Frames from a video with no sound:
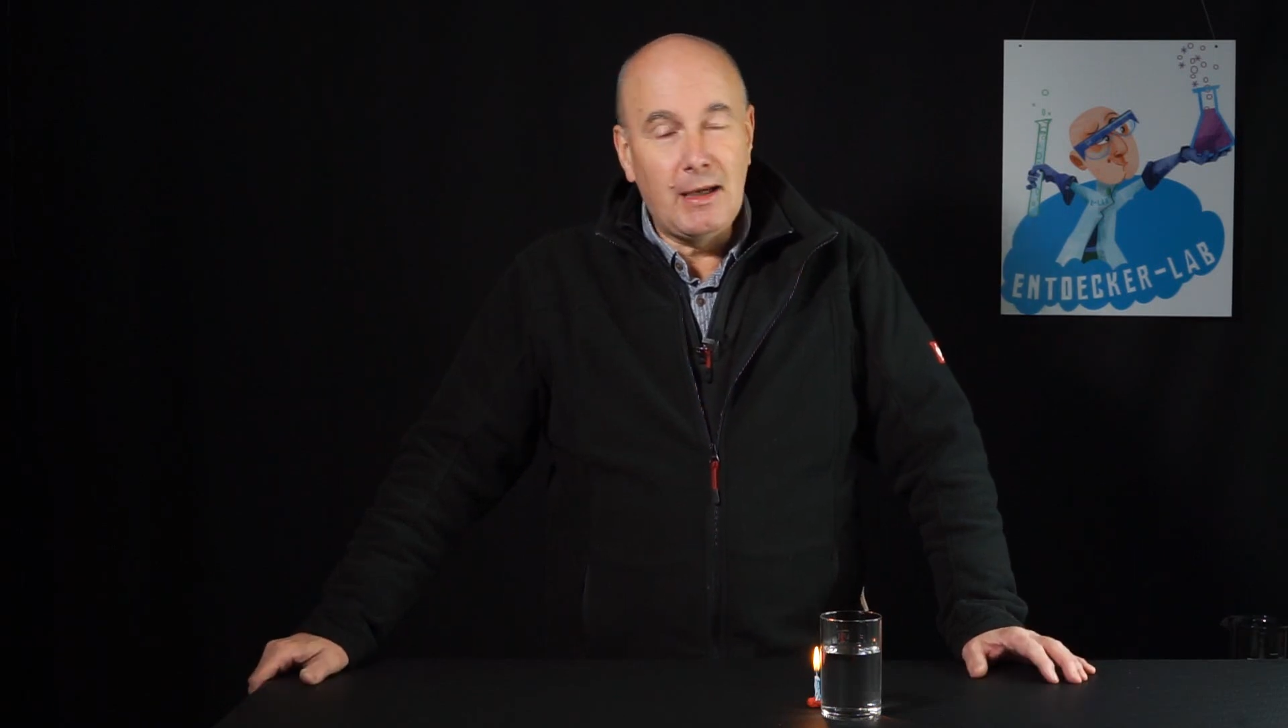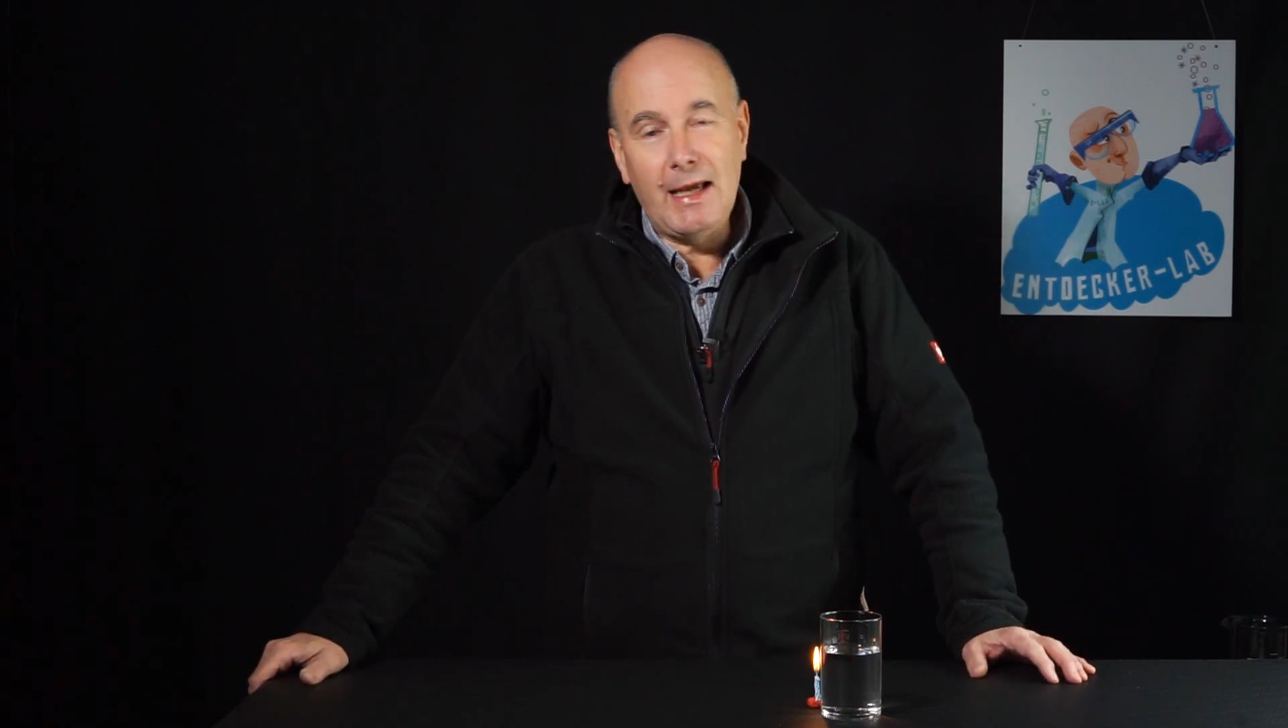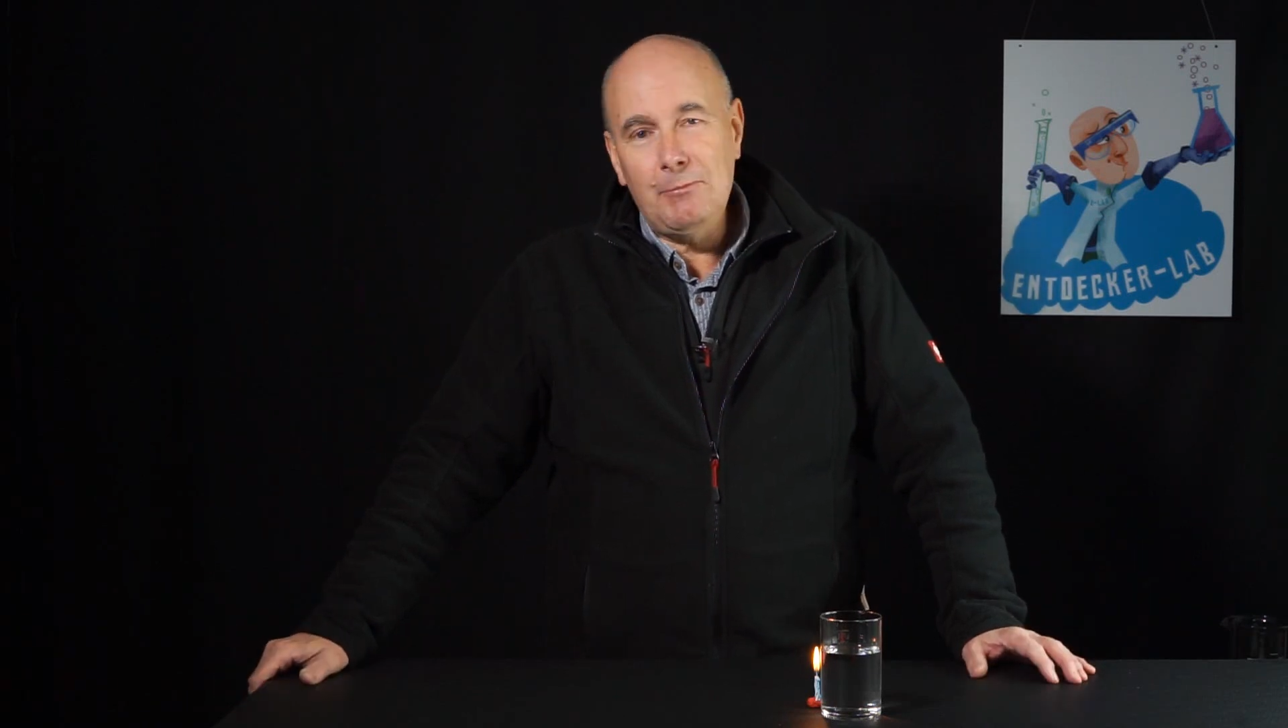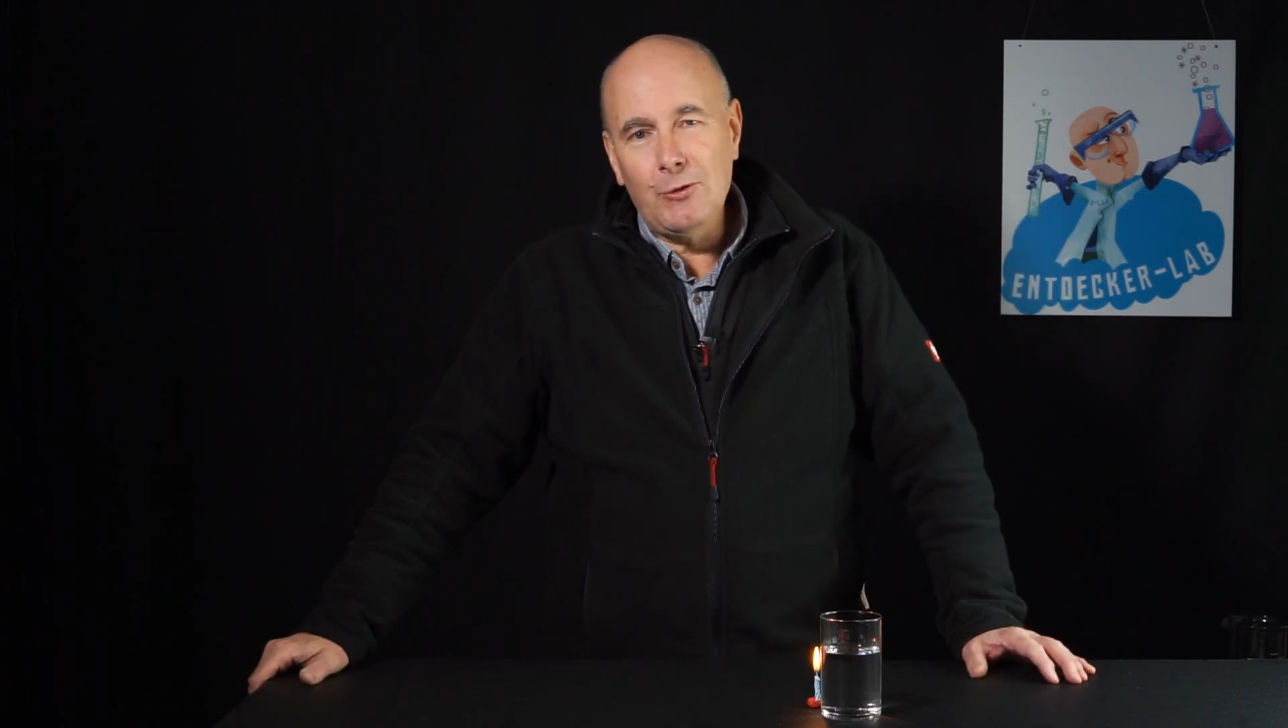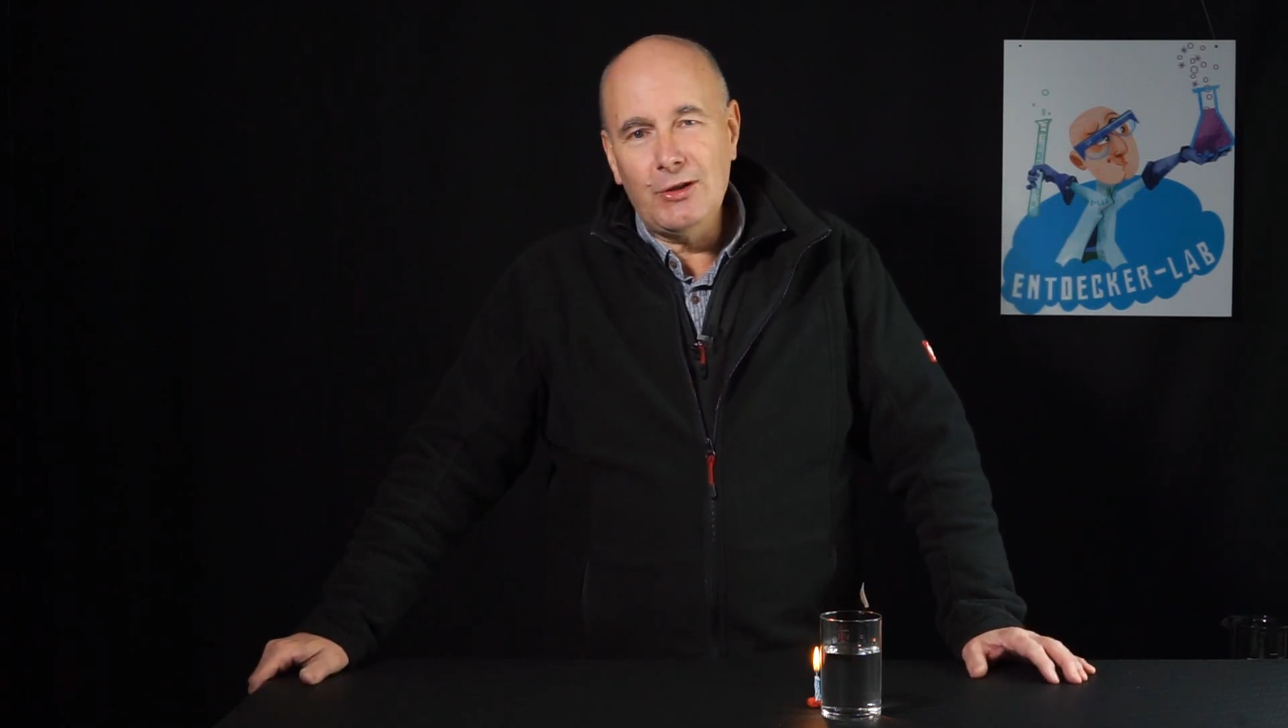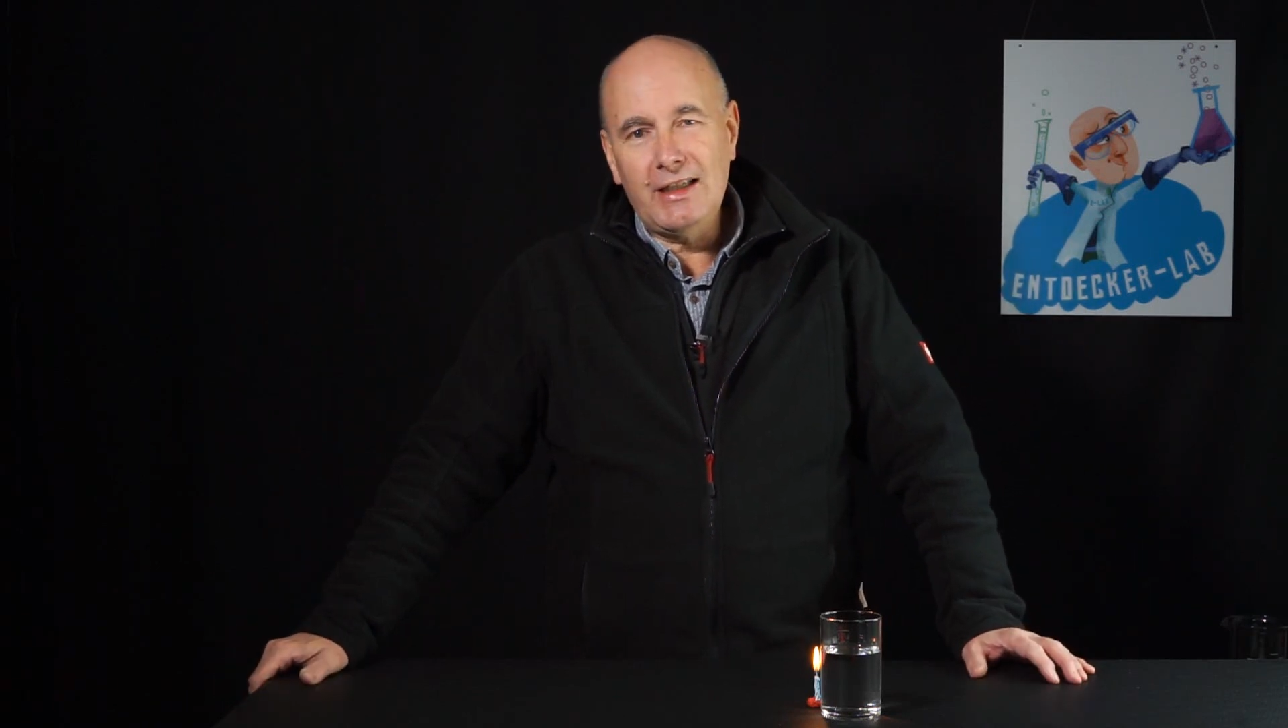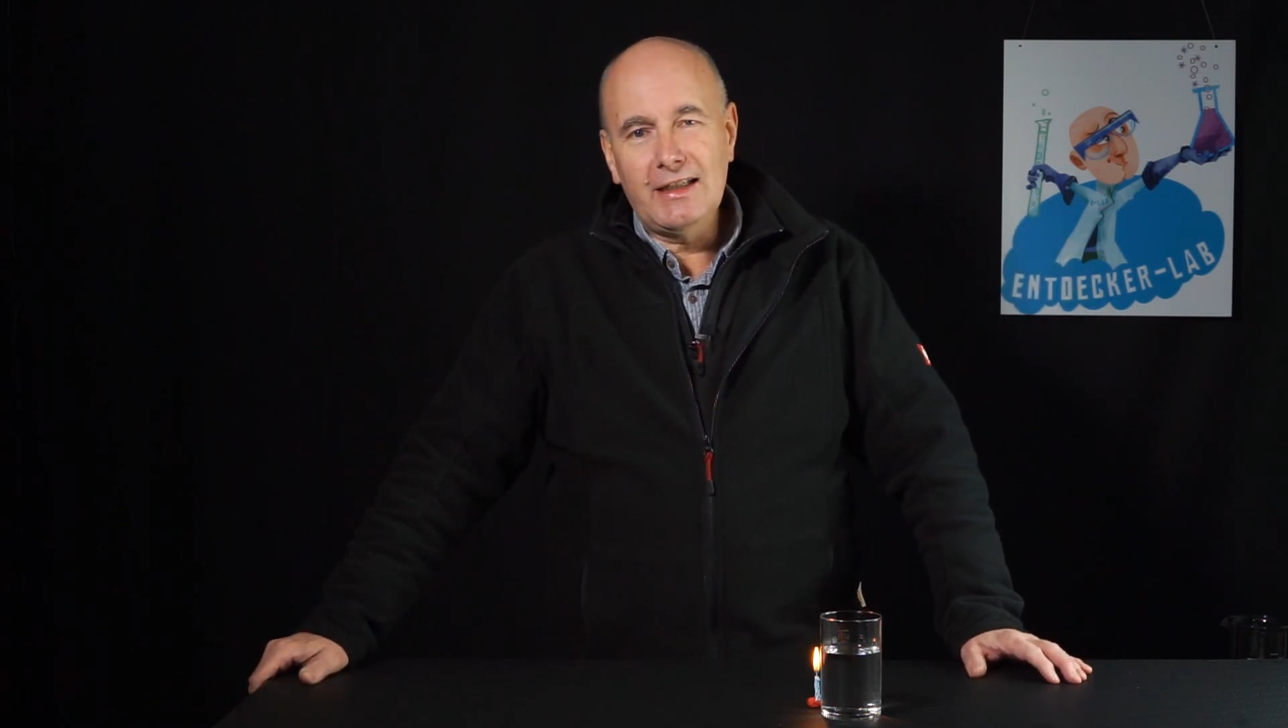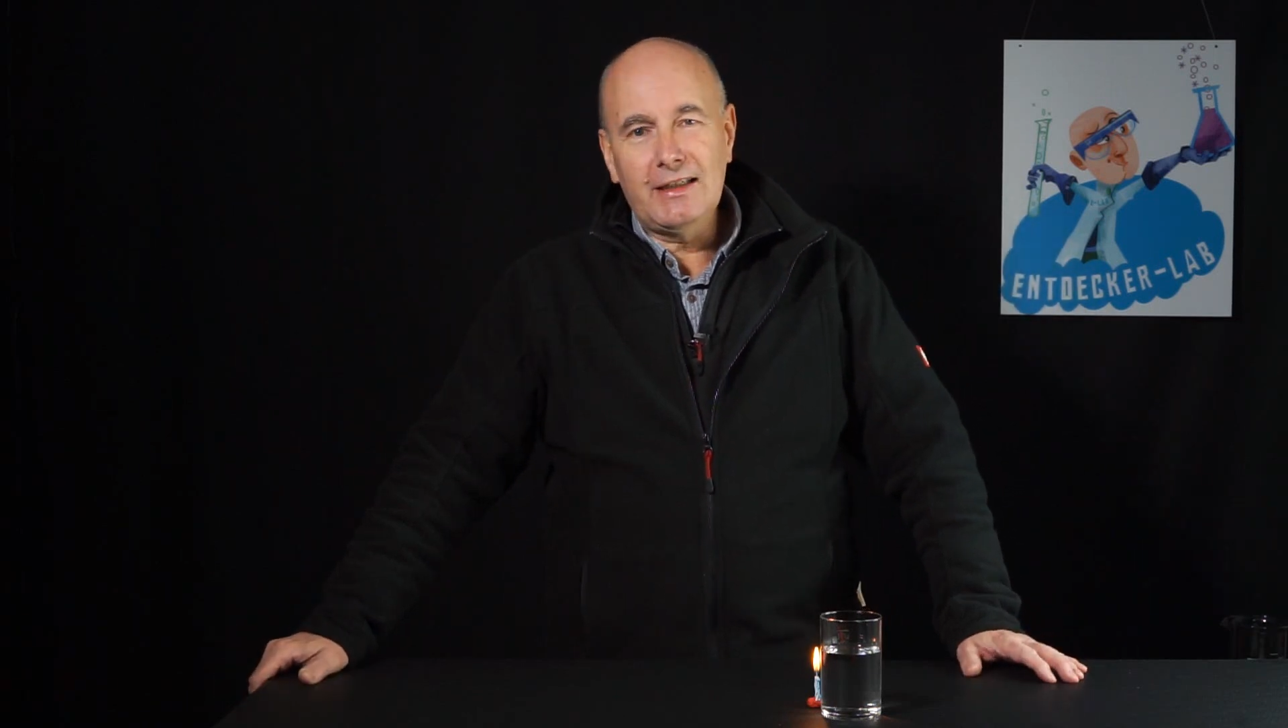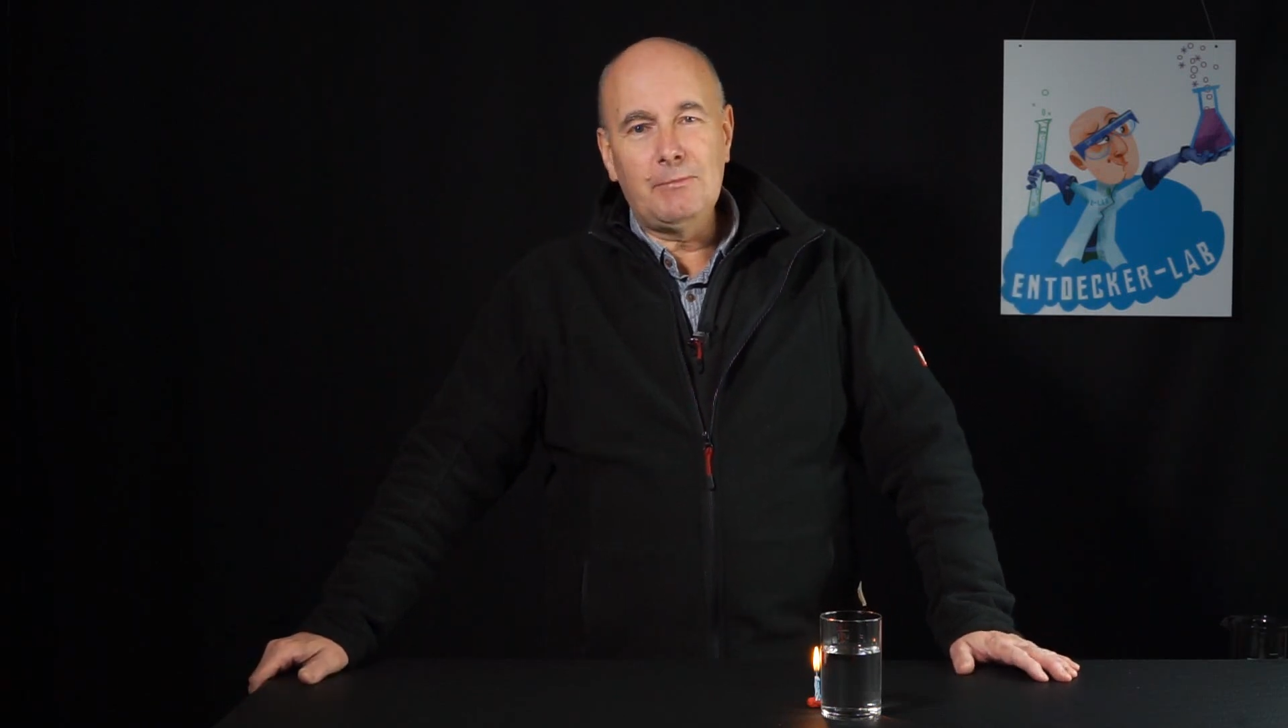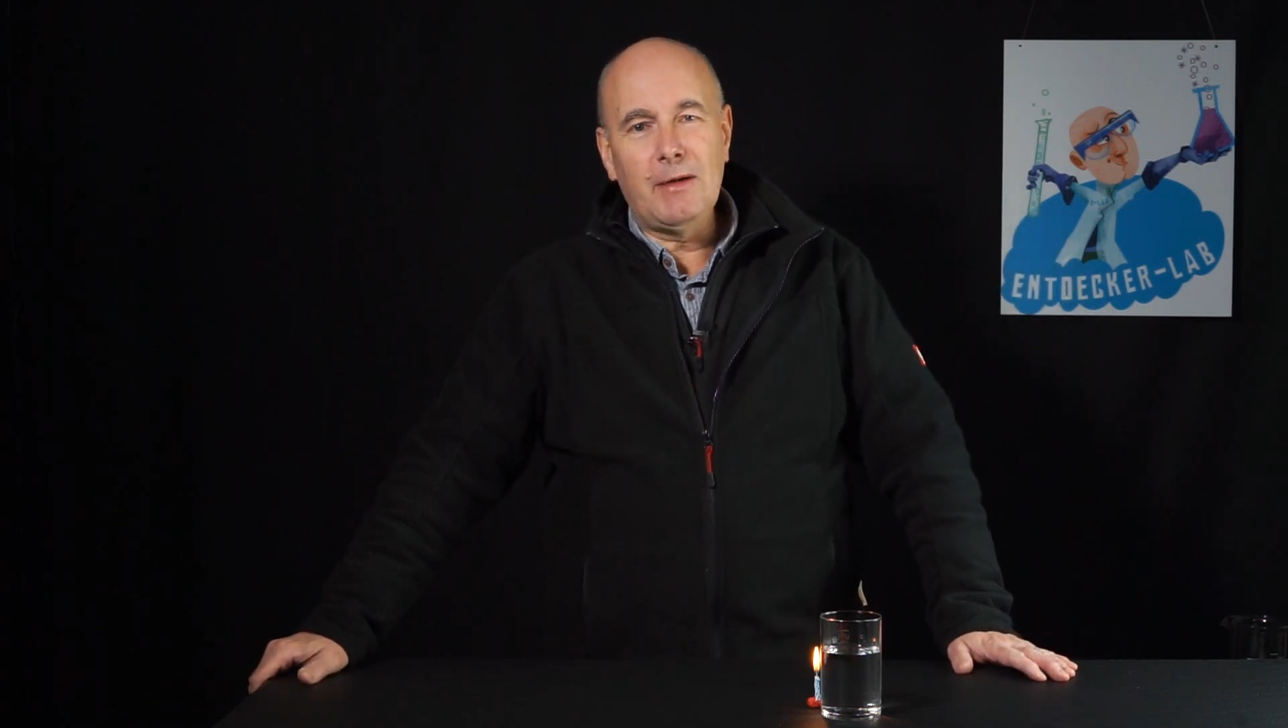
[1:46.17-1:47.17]
Bleibt
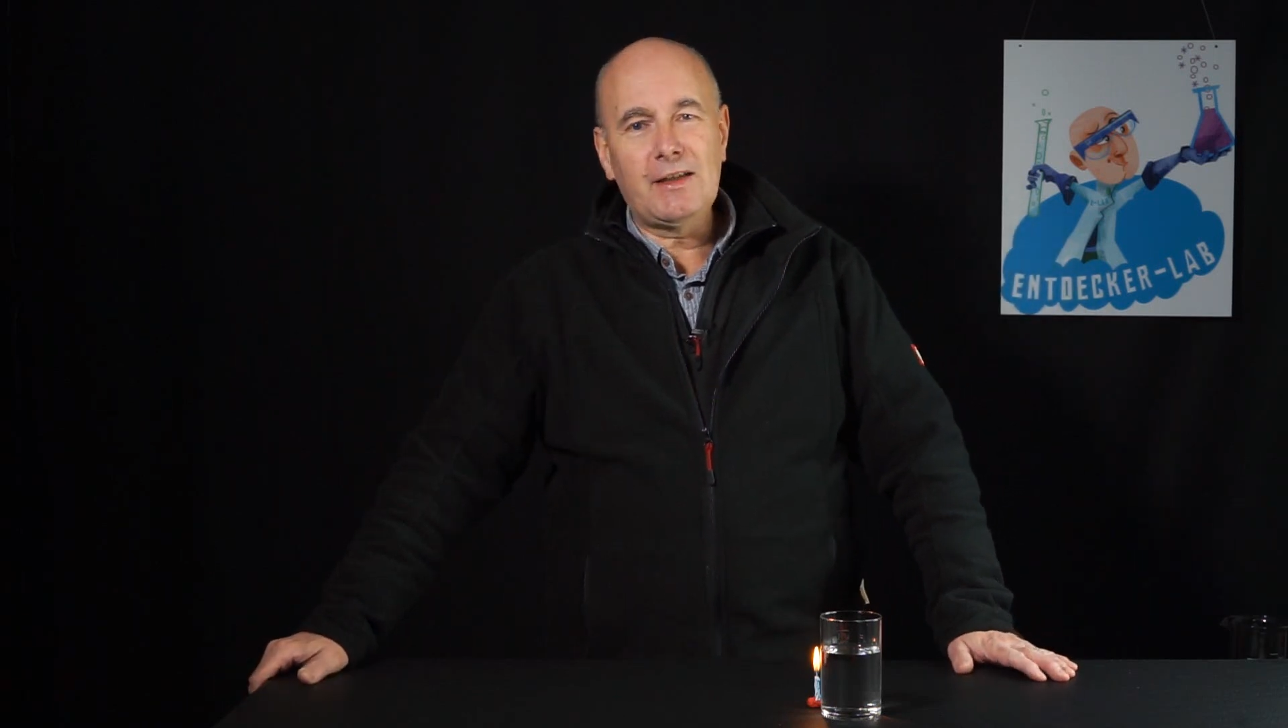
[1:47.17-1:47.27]
neugierig,